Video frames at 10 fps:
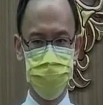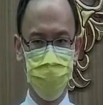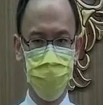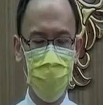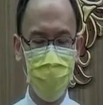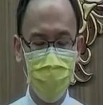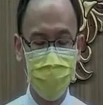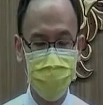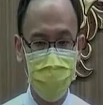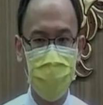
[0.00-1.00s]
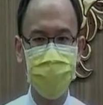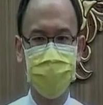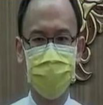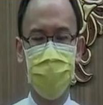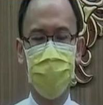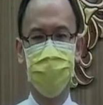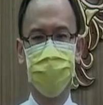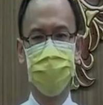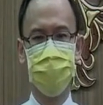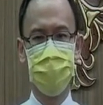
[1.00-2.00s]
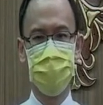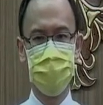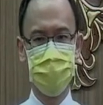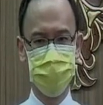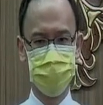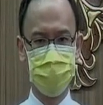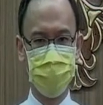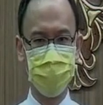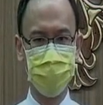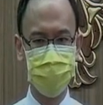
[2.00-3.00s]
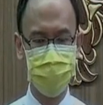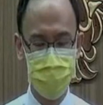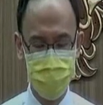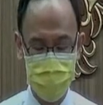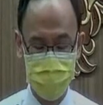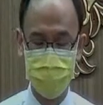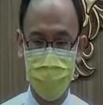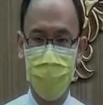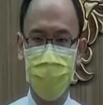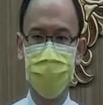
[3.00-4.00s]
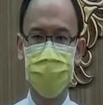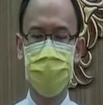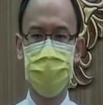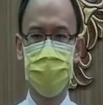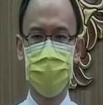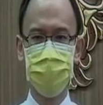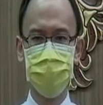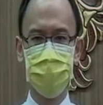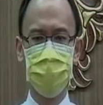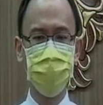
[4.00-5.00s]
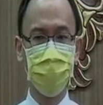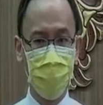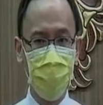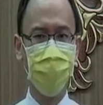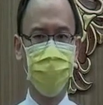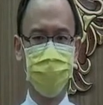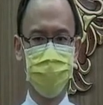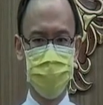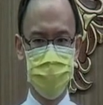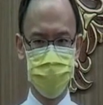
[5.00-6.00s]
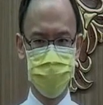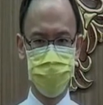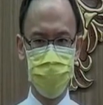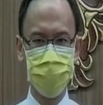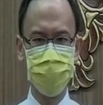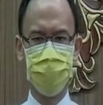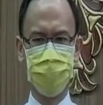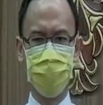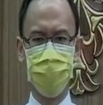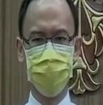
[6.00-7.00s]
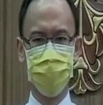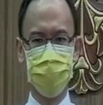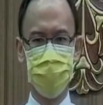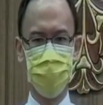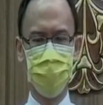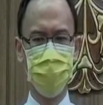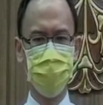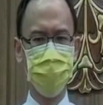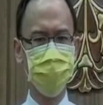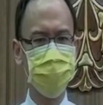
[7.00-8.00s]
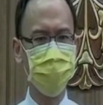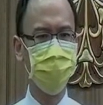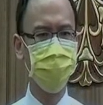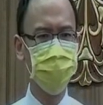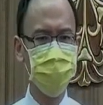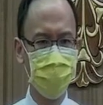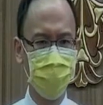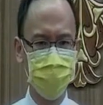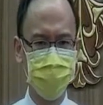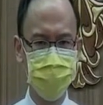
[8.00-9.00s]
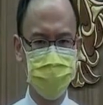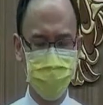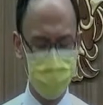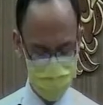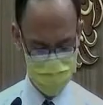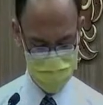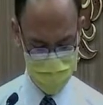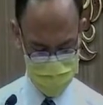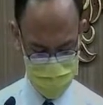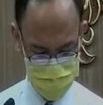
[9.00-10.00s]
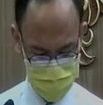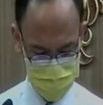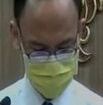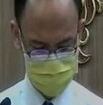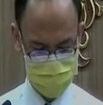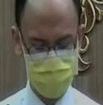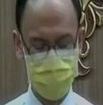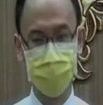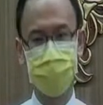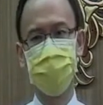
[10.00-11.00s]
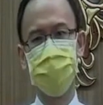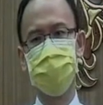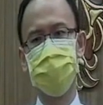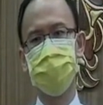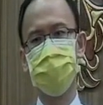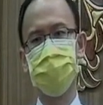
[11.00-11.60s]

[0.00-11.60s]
关爱他人的爱，少掉了真理的爱，这种爱驱使了他们，有时候不知道怎么活下去，只想到了自己。